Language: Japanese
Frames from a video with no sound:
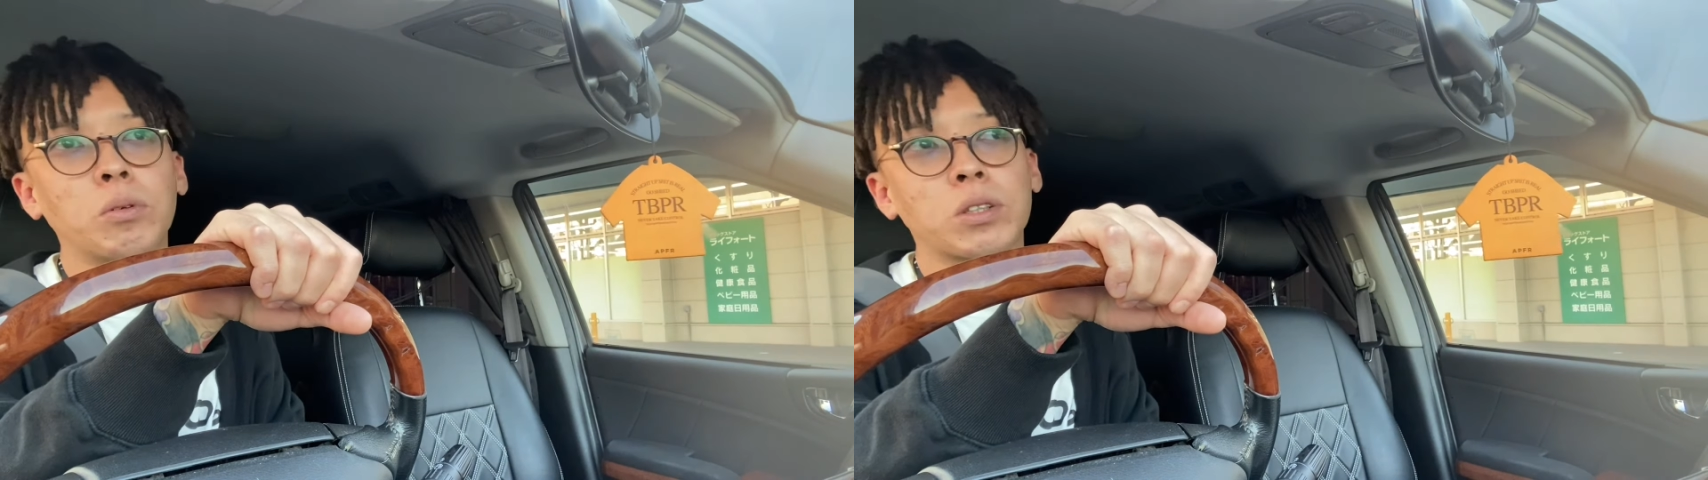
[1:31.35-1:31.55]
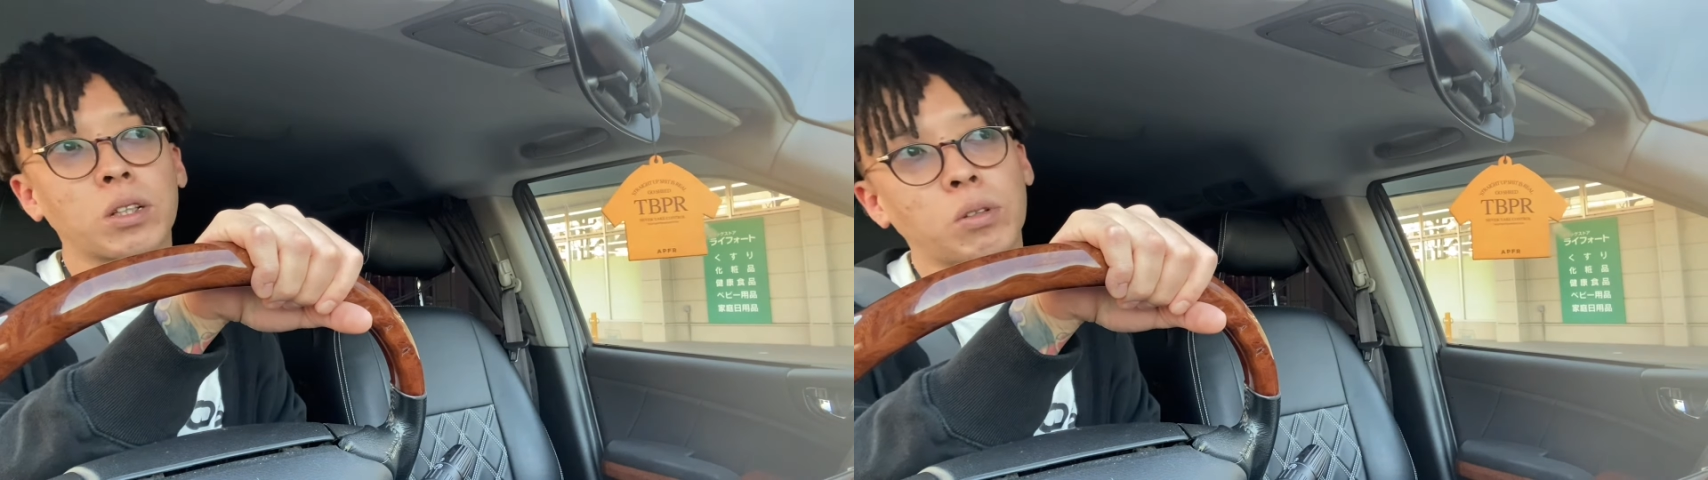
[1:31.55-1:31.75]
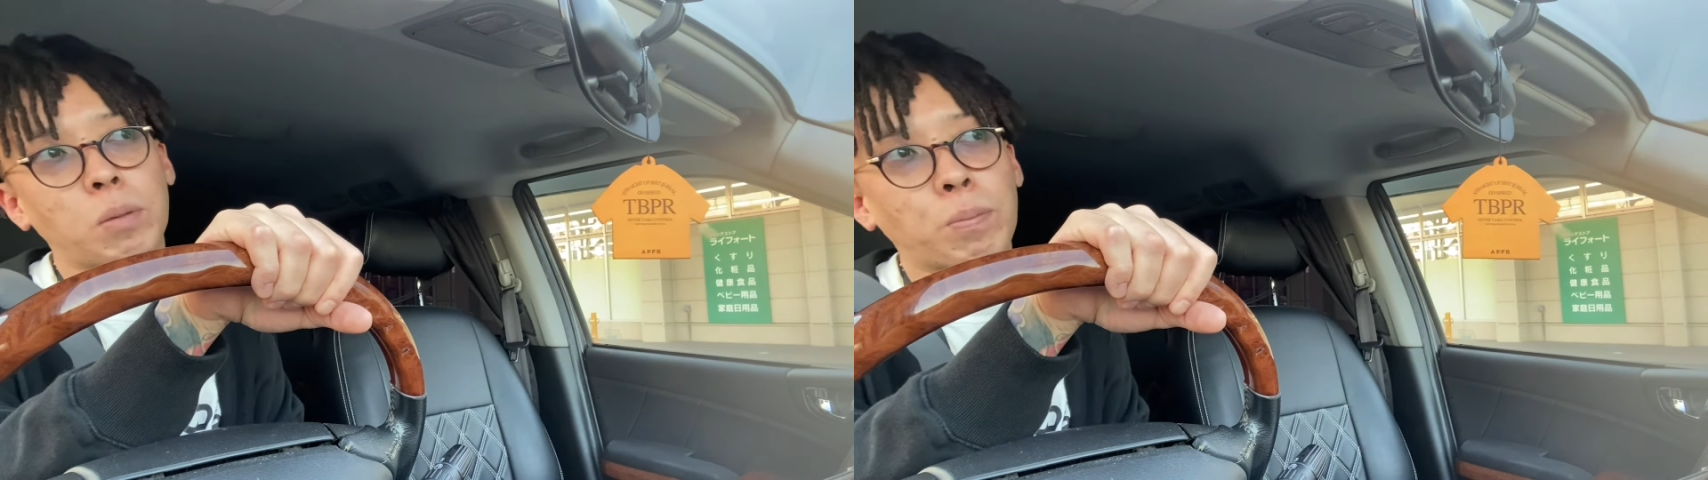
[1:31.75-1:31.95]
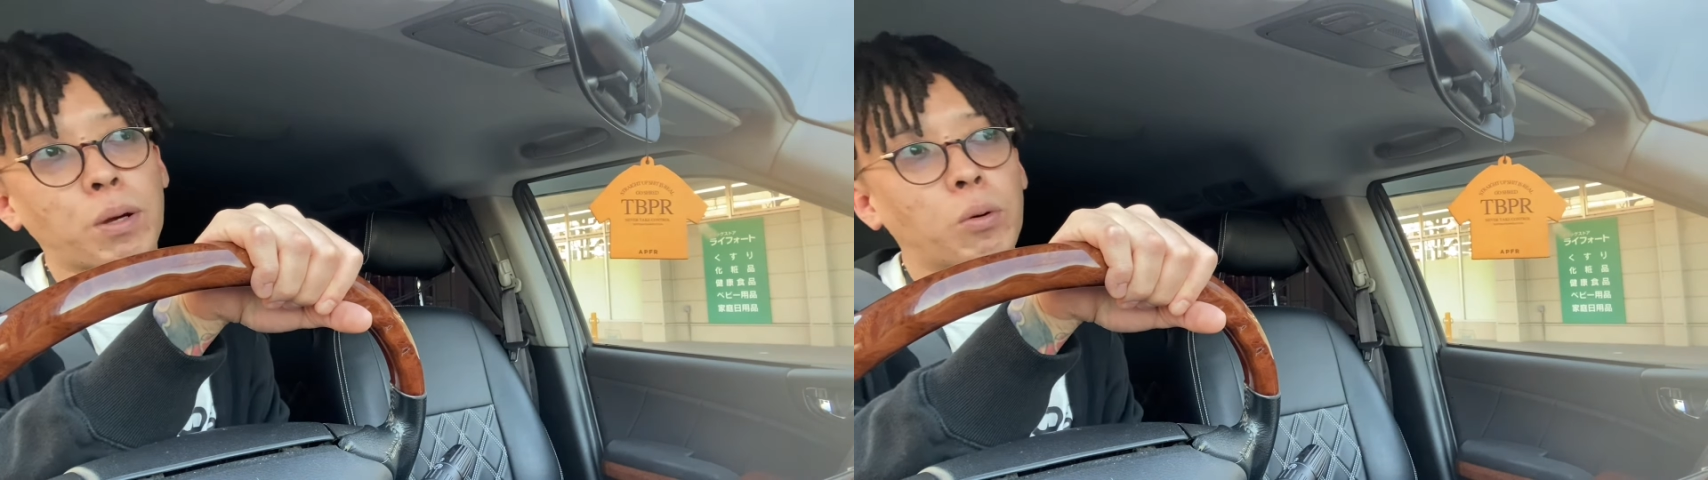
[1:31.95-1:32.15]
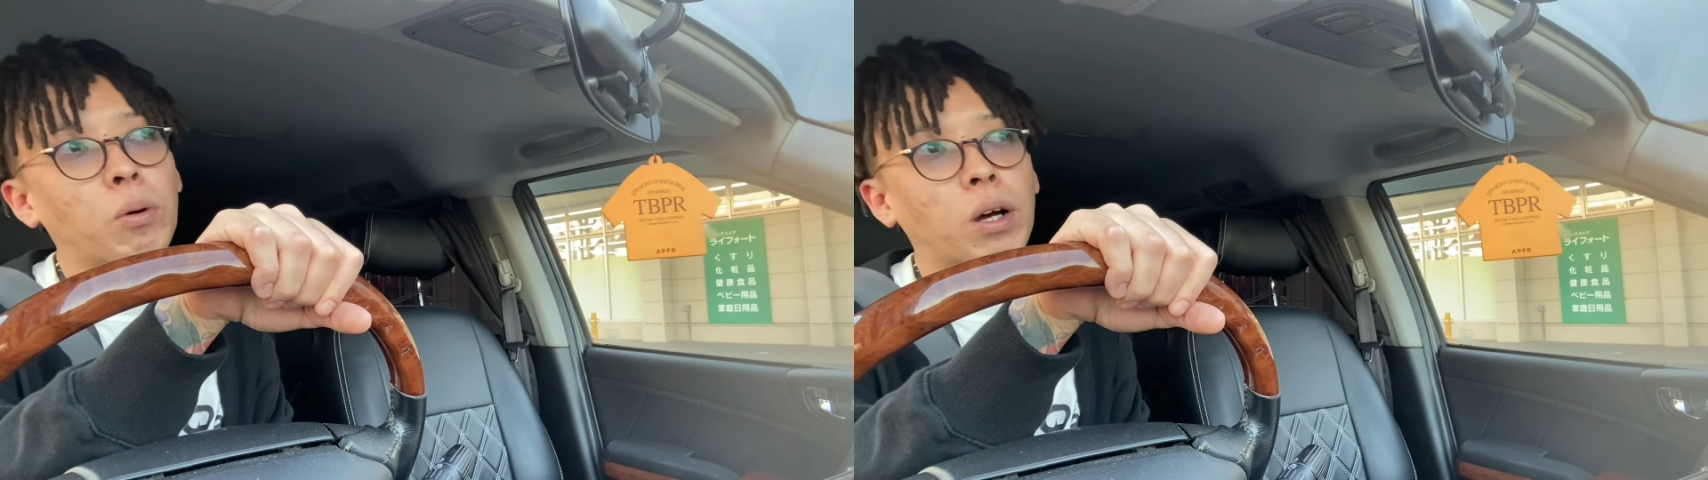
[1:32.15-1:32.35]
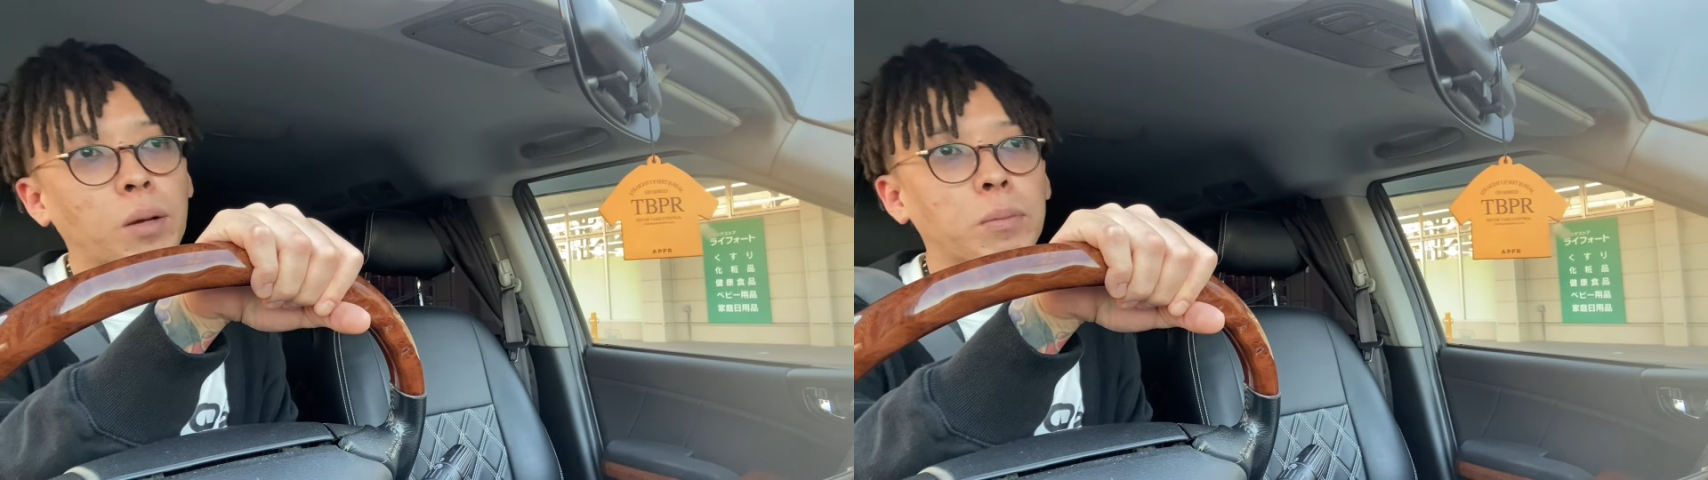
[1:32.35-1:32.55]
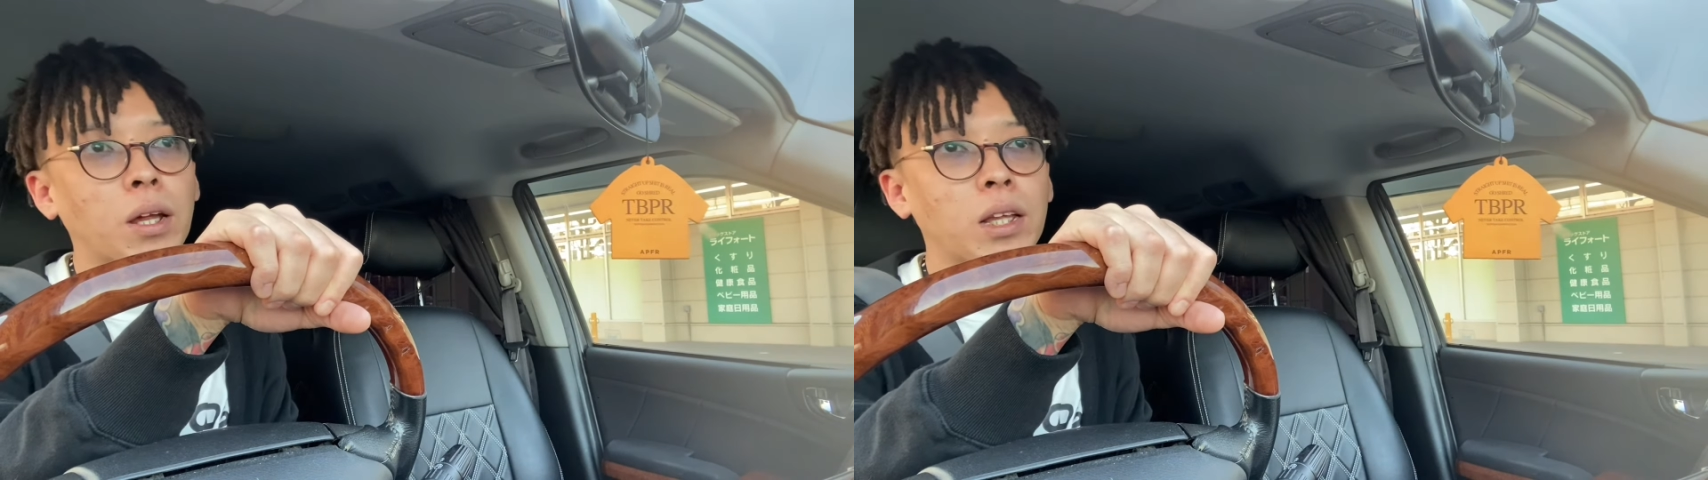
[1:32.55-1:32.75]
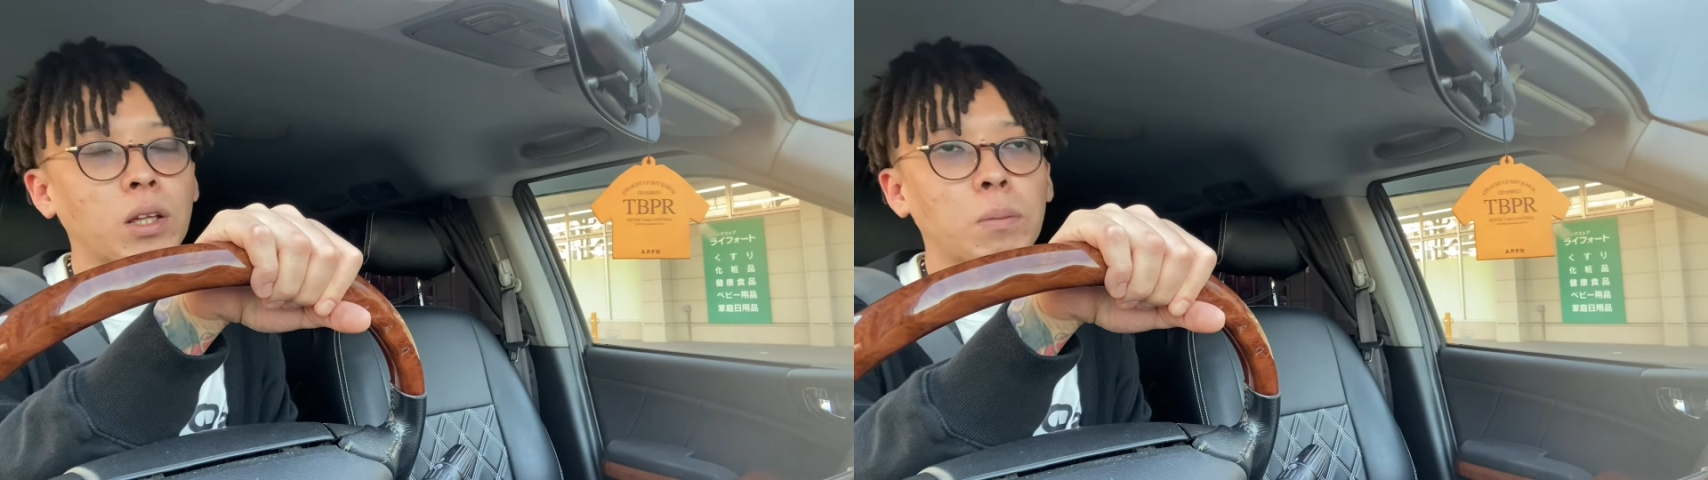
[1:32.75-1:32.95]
のをちゃんといっぱい置こうかな、みたいな。